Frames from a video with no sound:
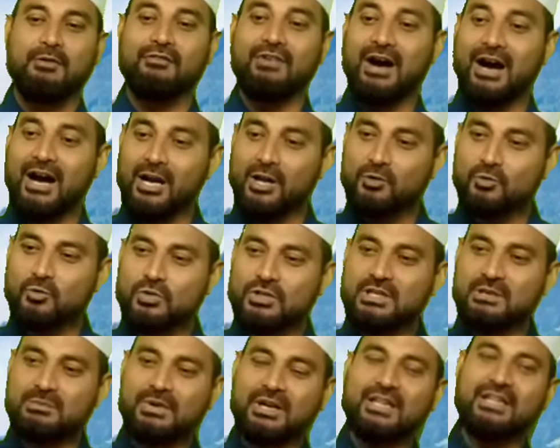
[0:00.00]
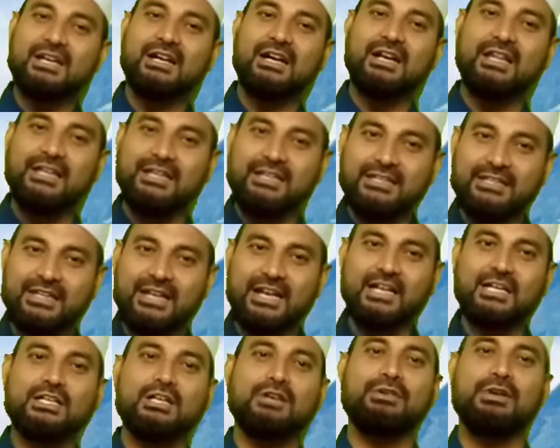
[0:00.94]
வாழக்கூடிய மனிதர்களை
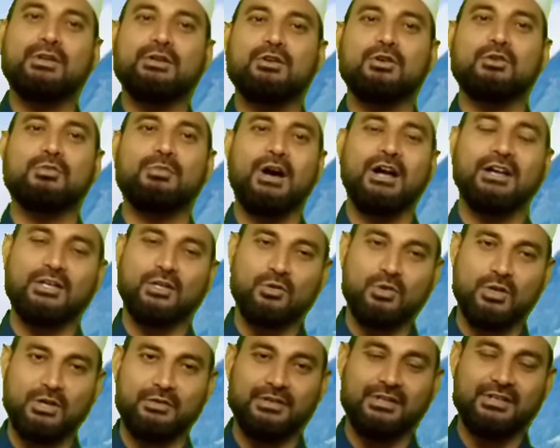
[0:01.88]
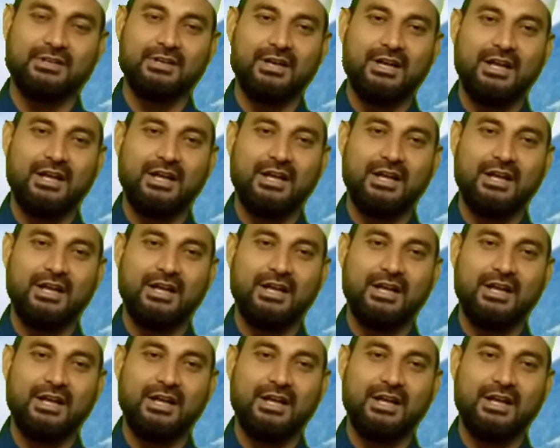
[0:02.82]
இறக்க வைக்கவும் உள்ளவன்